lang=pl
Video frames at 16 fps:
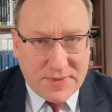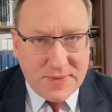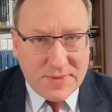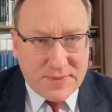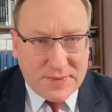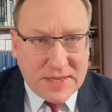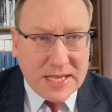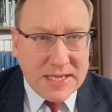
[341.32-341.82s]

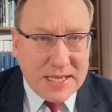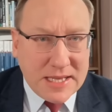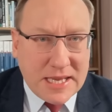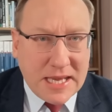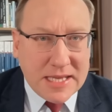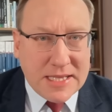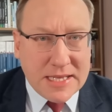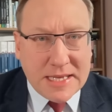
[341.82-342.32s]
wtedy
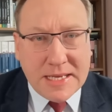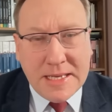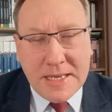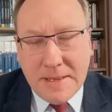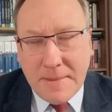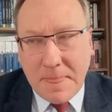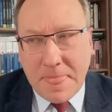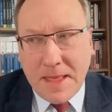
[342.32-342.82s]
kiedy
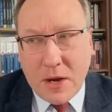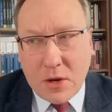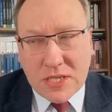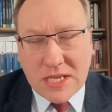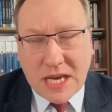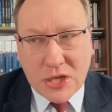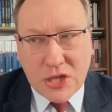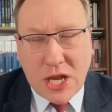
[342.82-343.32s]

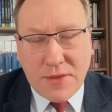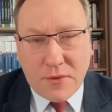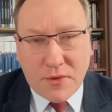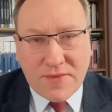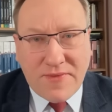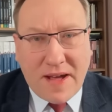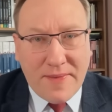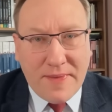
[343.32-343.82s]
oskarżano
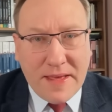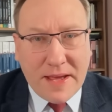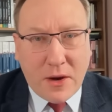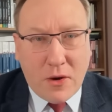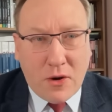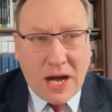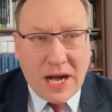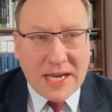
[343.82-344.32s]
Rwandę
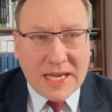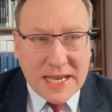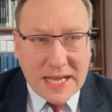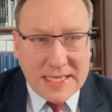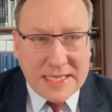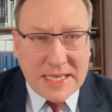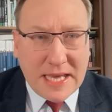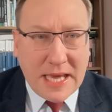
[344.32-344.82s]
o
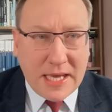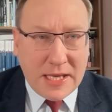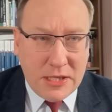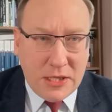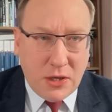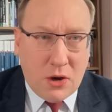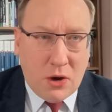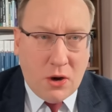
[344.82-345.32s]
agresję
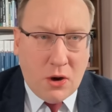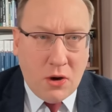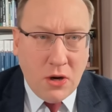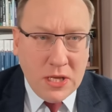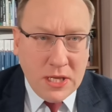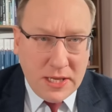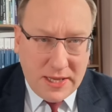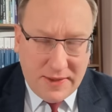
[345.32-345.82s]
i o
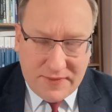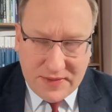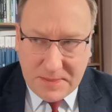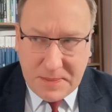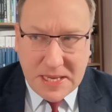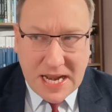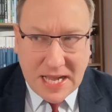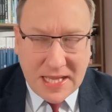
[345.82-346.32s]

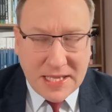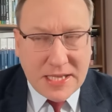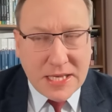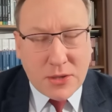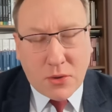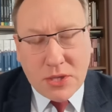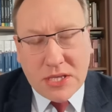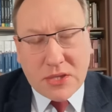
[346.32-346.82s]
wspieranie
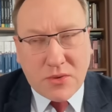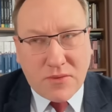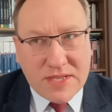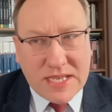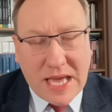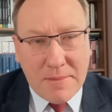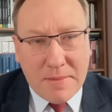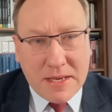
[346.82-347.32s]

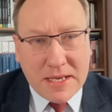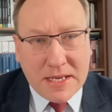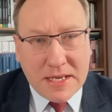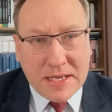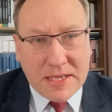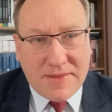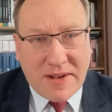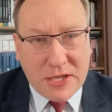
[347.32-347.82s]
terrorystów z
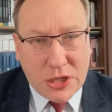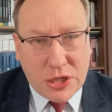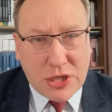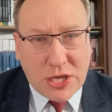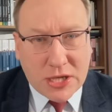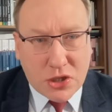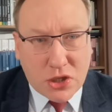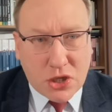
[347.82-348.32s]

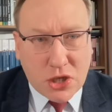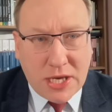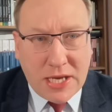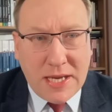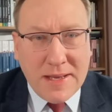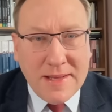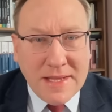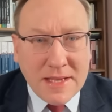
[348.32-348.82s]

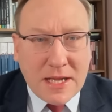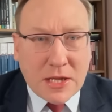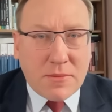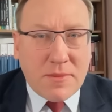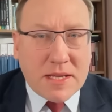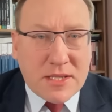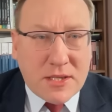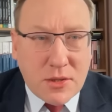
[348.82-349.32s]
M23,
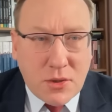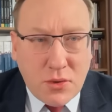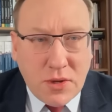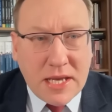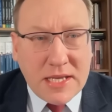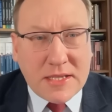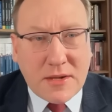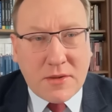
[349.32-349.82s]
natomiast z
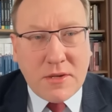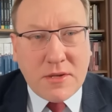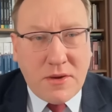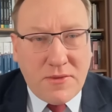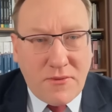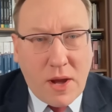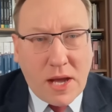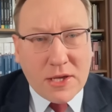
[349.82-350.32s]
drugiej strony,
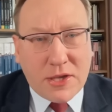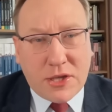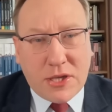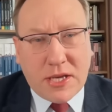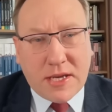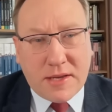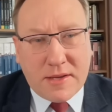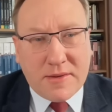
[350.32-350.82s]
no
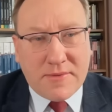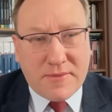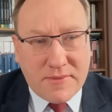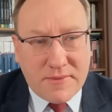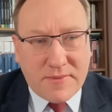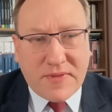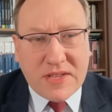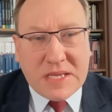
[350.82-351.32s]
właśnie,
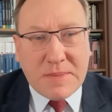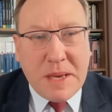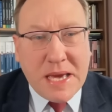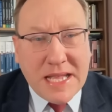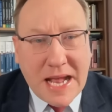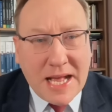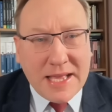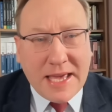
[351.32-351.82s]

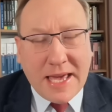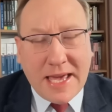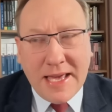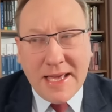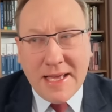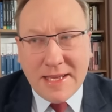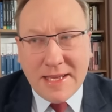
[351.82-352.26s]
wspieranie